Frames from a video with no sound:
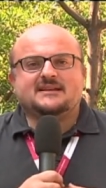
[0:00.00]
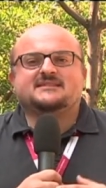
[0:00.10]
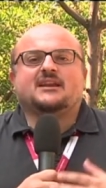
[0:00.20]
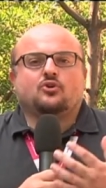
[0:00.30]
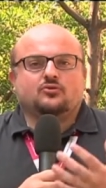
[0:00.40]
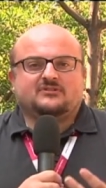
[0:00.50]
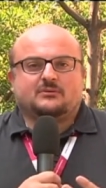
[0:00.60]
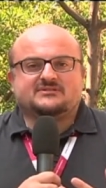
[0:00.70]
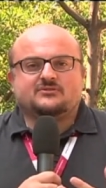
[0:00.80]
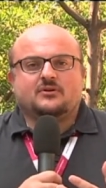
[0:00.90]
Si racconta
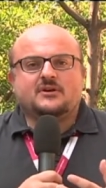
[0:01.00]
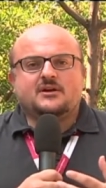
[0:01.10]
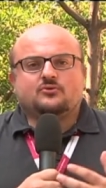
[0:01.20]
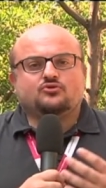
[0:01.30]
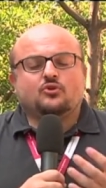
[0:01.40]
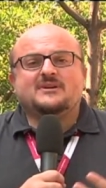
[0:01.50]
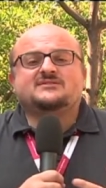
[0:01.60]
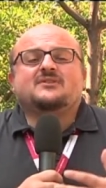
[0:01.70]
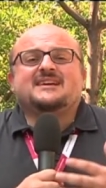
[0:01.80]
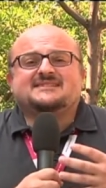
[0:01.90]
questo, tutto
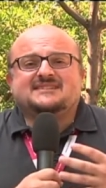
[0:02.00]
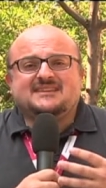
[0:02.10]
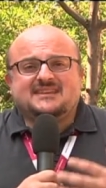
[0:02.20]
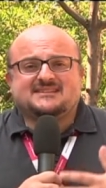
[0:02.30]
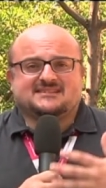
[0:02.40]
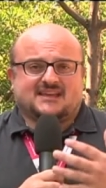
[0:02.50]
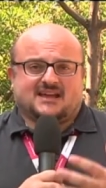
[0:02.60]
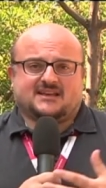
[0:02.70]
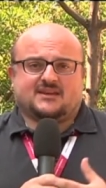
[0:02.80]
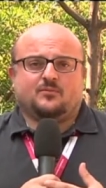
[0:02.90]
questo e si inizia
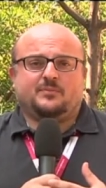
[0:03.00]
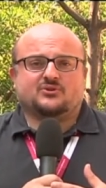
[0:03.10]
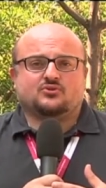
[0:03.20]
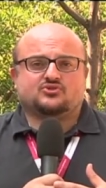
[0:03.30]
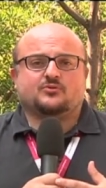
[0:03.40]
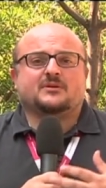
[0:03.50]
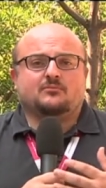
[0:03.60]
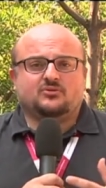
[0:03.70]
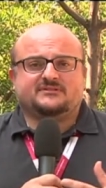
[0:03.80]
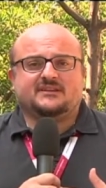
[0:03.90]
anche un percorso per
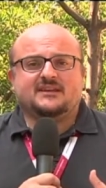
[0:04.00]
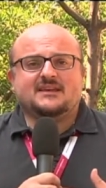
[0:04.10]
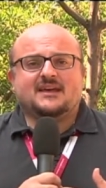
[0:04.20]
molti